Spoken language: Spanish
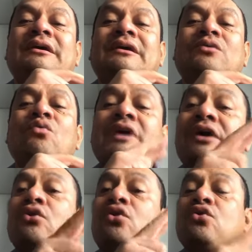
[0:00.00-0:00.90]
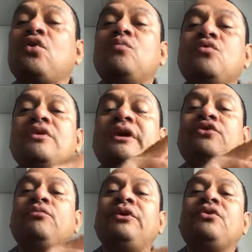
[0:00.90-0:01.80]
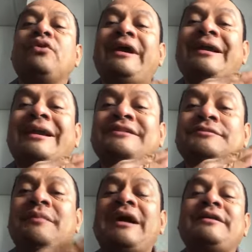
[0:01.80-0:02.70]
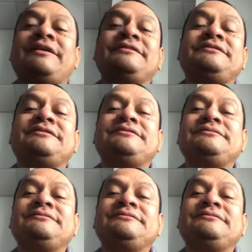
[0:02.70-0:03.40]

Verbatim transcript: Un error común que yo veo en las madres